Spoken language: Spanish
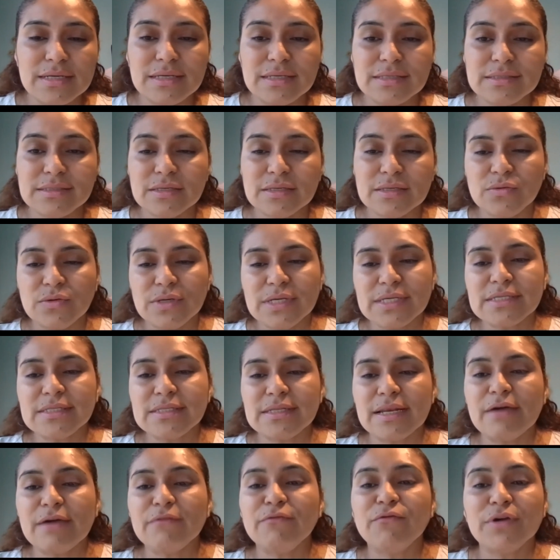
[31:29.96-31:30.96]
eh, según
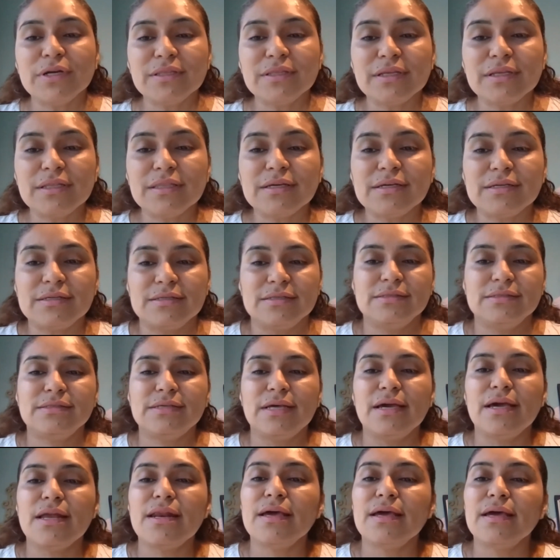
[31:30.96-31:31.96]
la fuente de
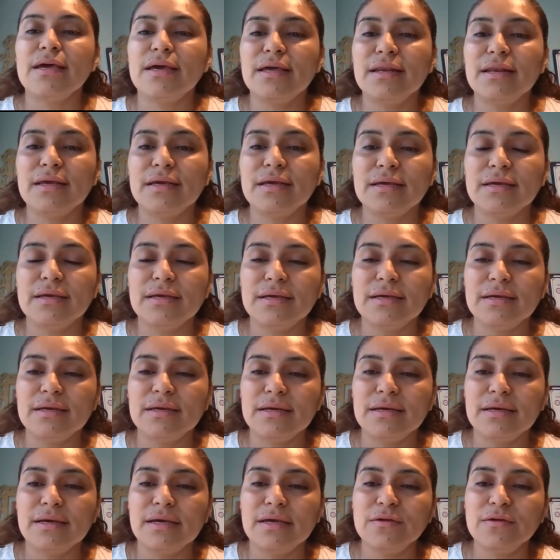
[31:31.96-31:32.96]
CNN,
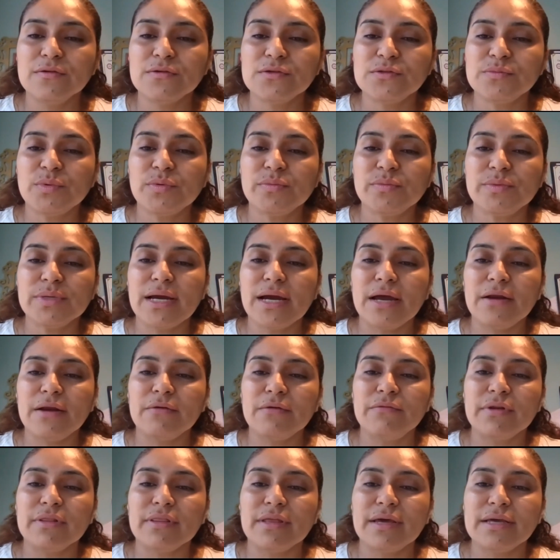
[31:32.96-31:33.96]
eh, ellos
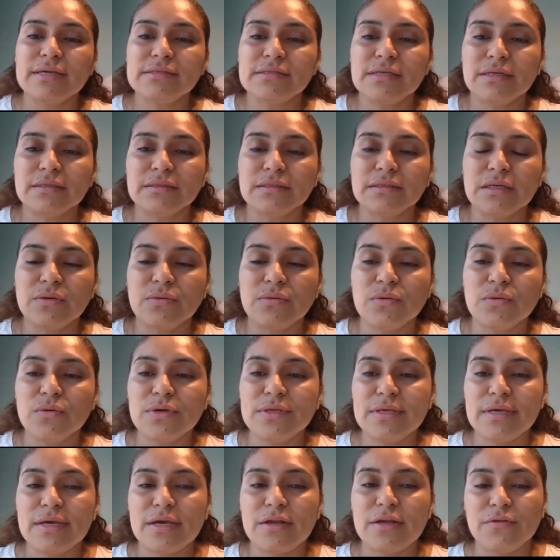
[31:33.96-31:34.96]
publicaron, ¿verdad?, este artículo
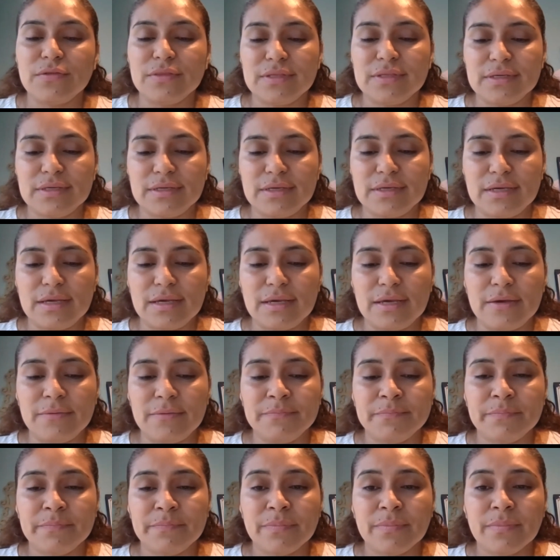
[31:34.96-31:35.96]
y dijeron de
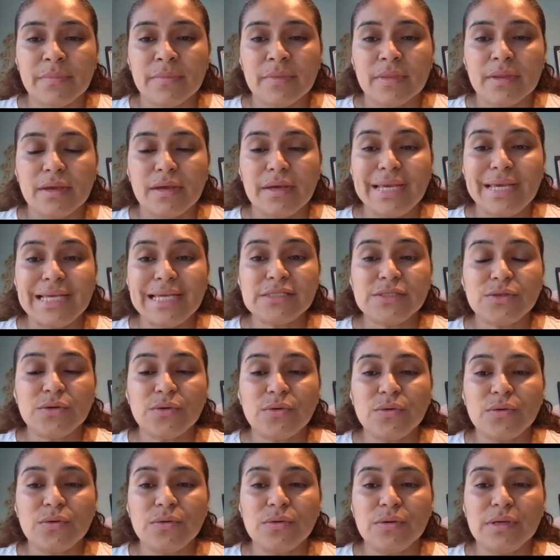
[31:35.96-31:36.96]
que
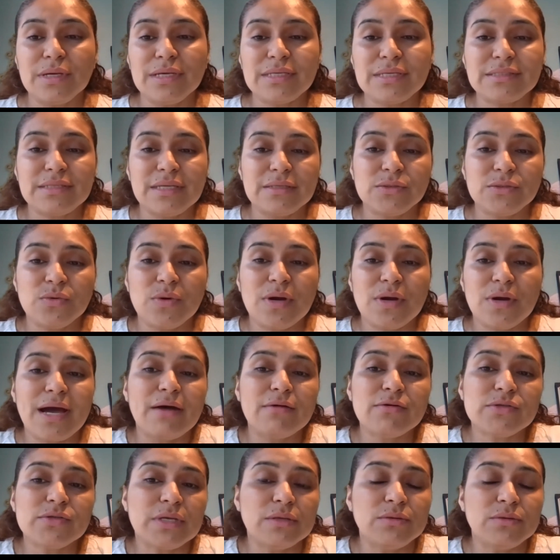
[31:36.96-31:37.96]
esto, este es un
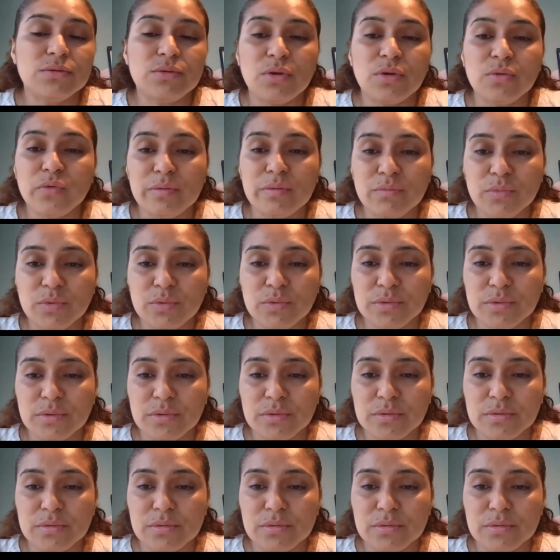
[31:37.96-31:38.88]
caos en todo el mundo.